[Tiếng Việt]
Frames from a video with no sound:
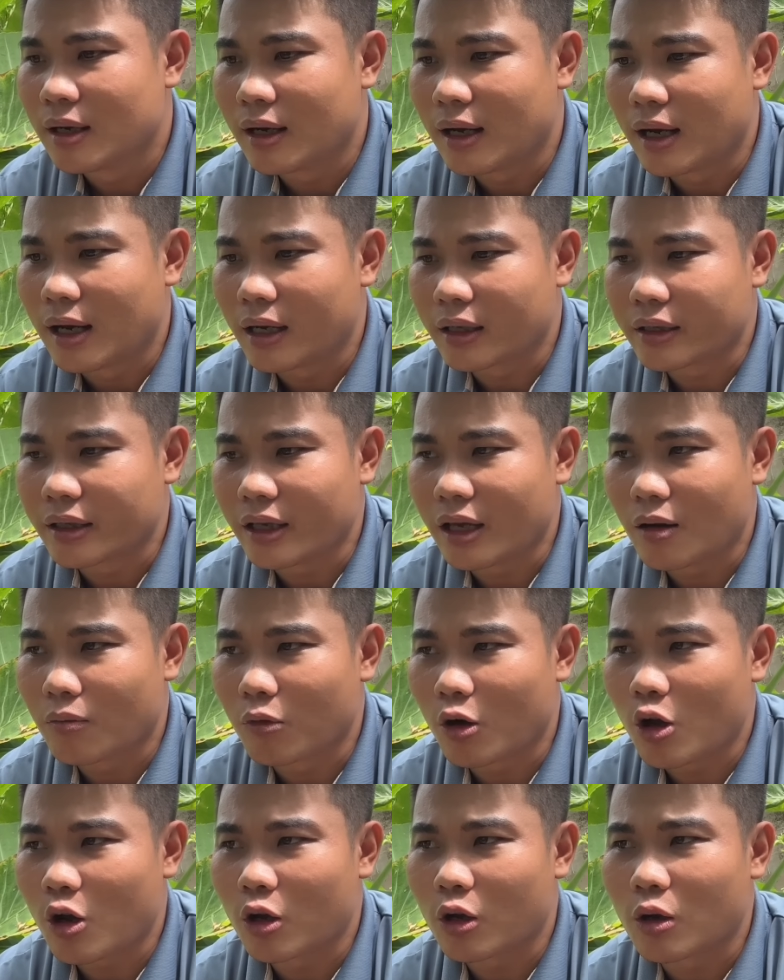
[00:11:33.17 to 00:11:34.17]
à, chị
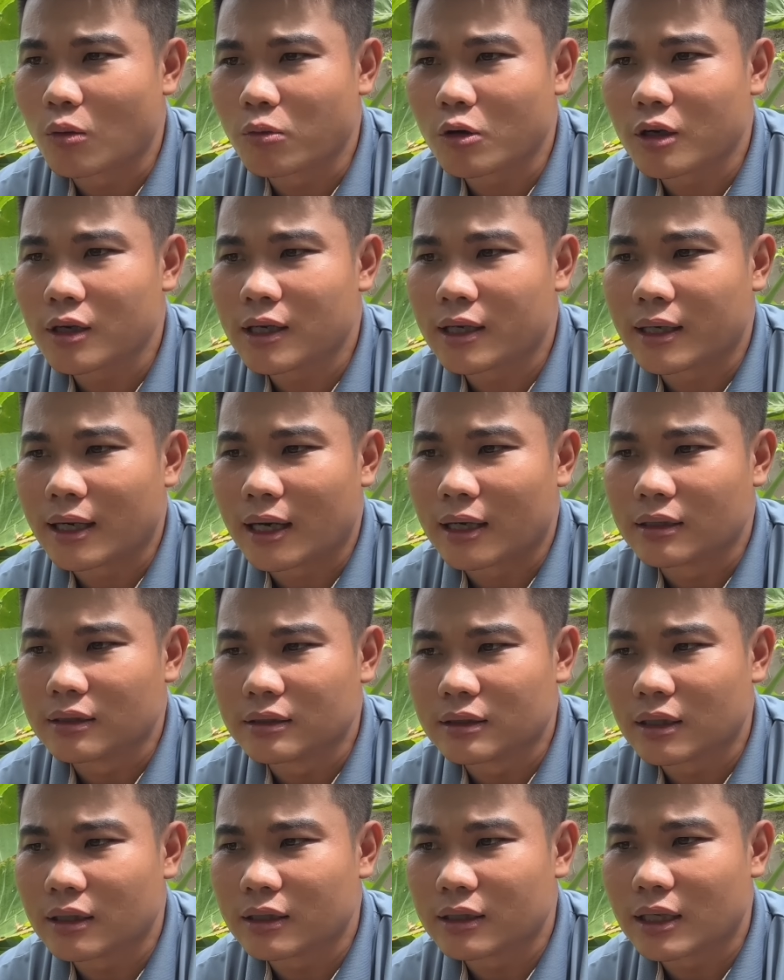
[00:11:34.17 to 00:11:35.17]
hồng loan cũng nói là ừ
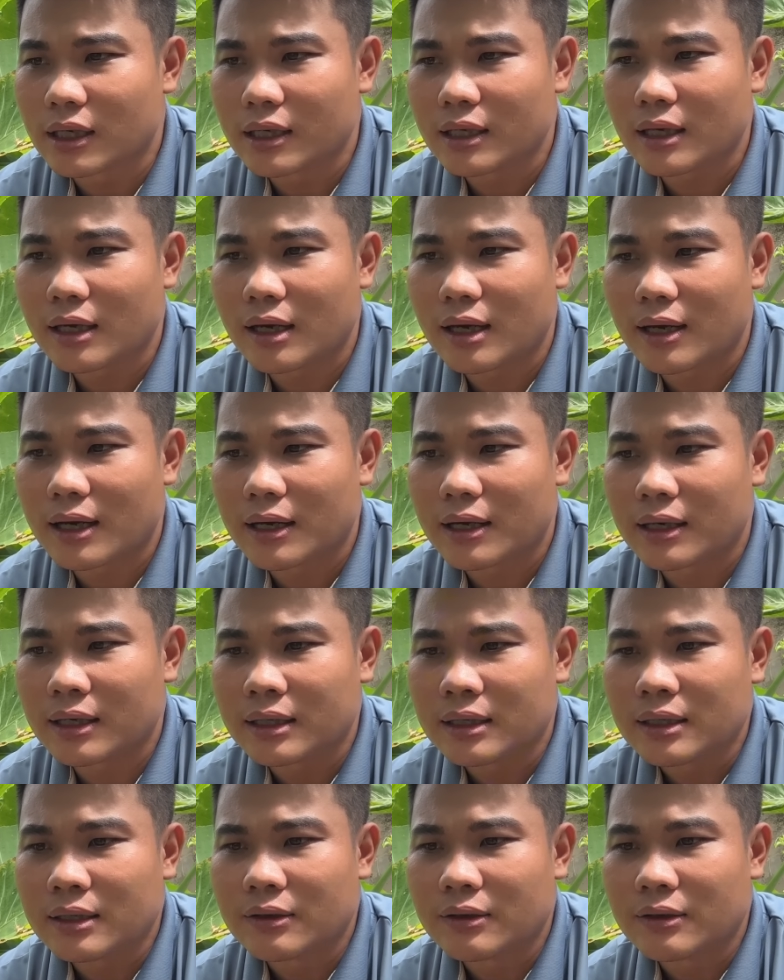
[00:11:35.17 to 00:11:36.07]
thôi cái à,